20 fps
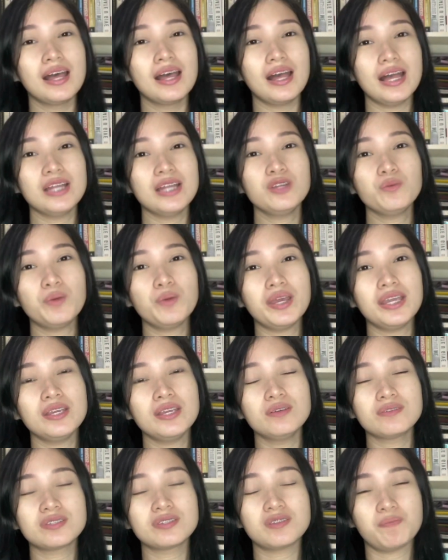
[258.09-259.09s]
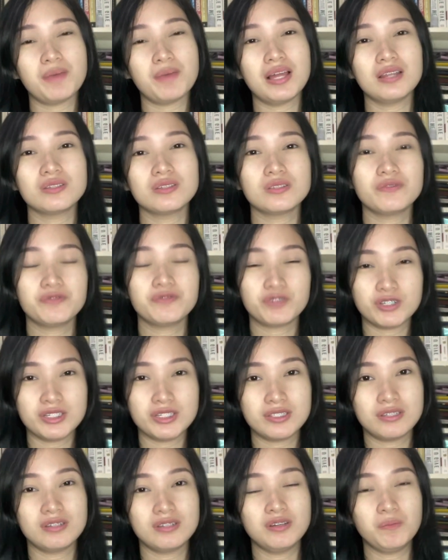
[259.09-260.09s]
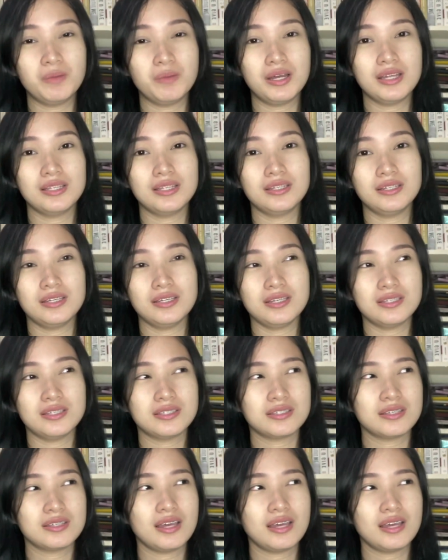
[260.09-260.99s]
Anyway, yung sa Palace of Treason naman is,